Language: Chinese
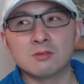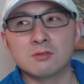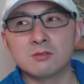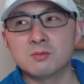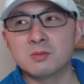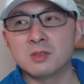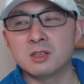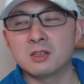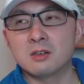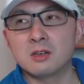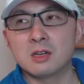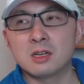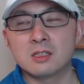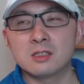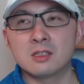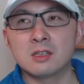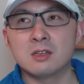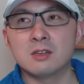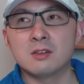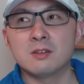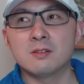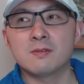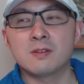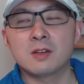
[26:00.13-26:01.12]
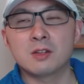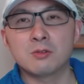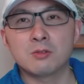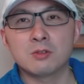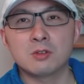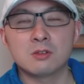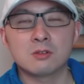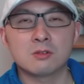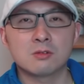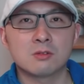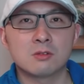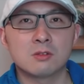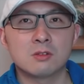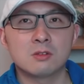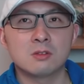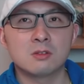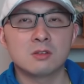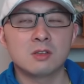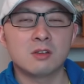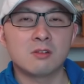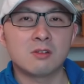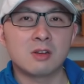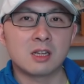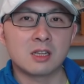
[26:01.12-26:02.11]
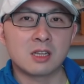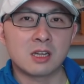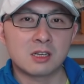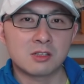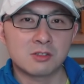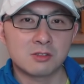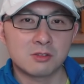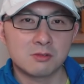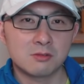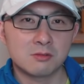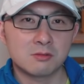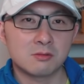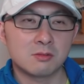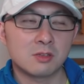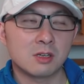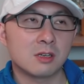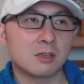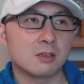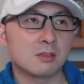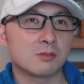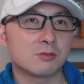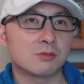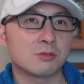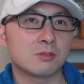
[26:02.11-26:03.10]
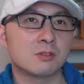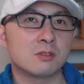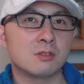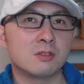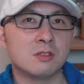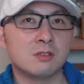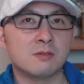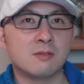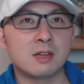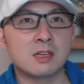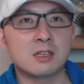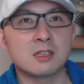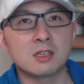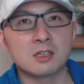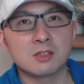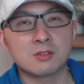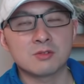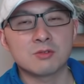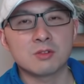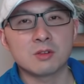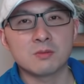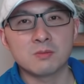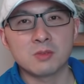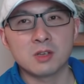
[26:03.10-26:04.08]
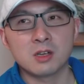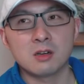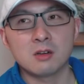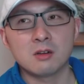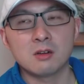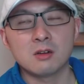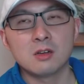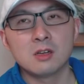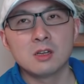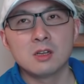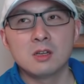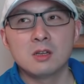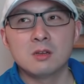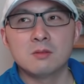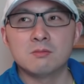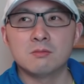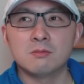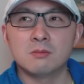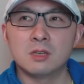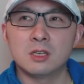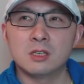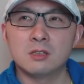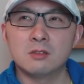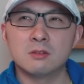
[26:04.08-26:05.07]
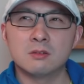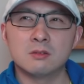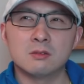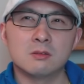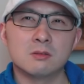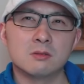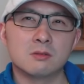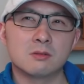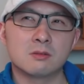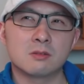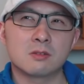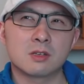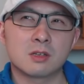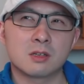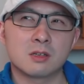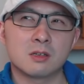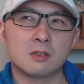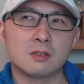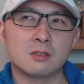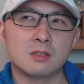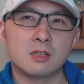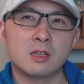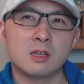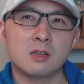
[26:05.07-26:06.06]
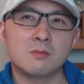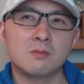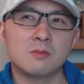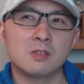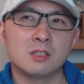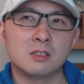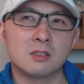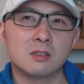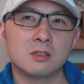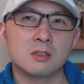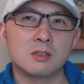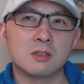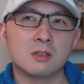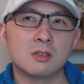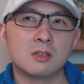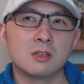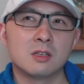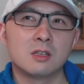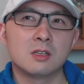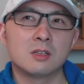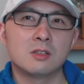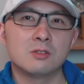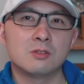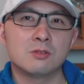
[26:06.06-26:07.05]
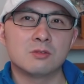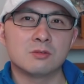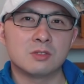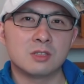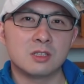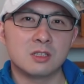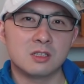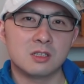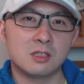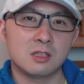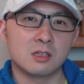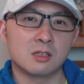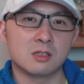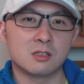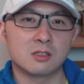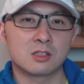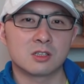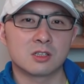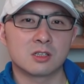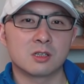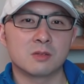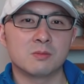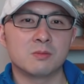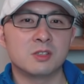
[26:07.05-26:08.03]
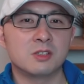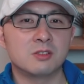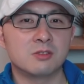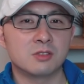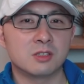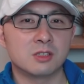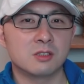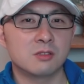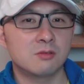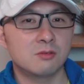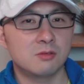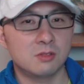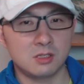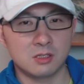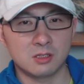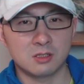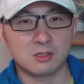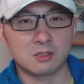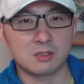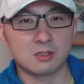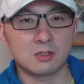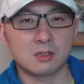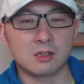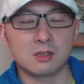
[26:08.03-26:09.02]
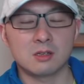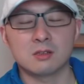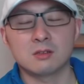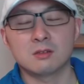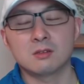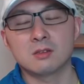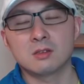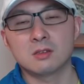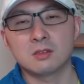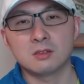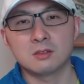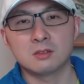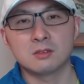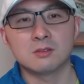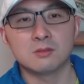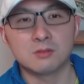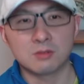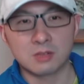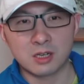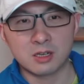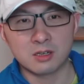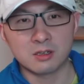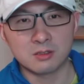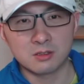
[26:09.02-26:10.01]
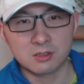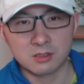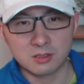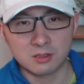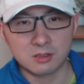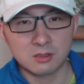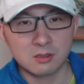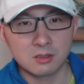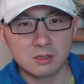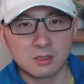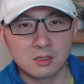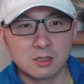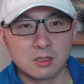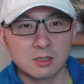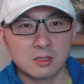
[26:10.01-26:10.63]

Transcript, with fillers: 卢比奥还在发推说内华达州啊，说几万张选票没有这个签名的，用机器核实的，没有人工核实啊，那可能有待核实。